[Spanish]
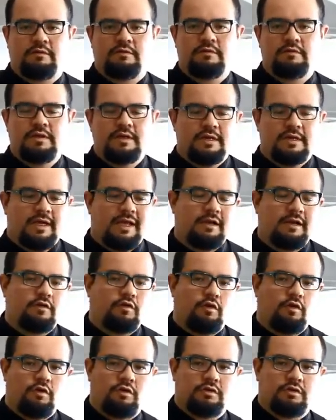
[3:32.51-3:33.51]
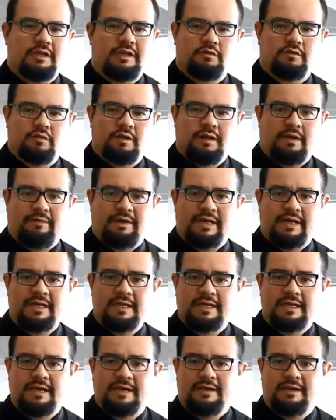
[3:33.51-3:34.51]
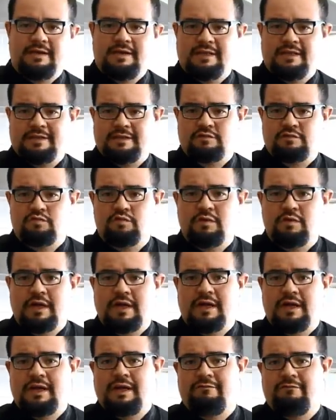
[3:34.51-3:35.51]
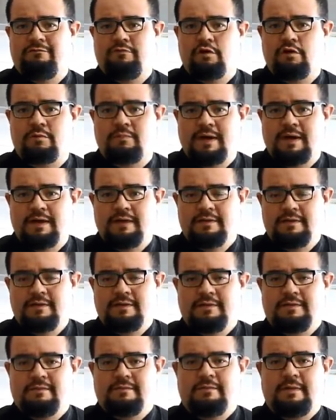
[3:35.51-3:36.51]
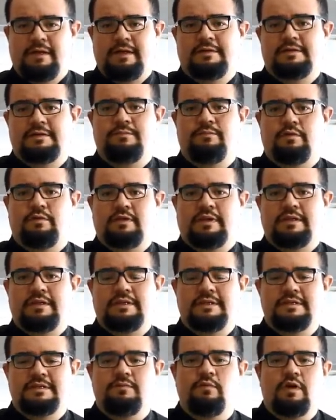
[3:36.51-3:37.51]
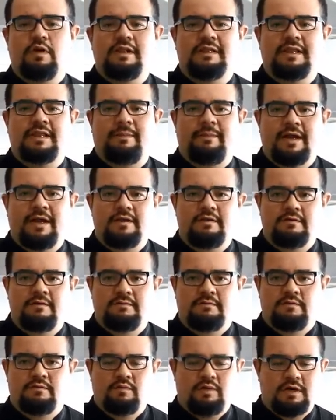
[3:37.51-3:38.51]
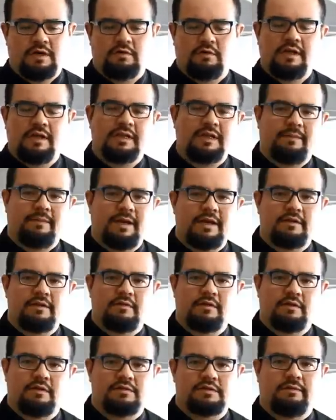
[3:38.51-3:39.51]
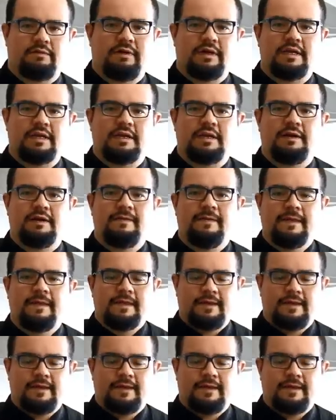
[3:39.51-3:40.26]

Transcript: ¿no? El color tanto de la vajilla, la textura, la forma, ¿vale? es importantísimo, el tamaño, jugar con el tamaño de nuestra vajilla.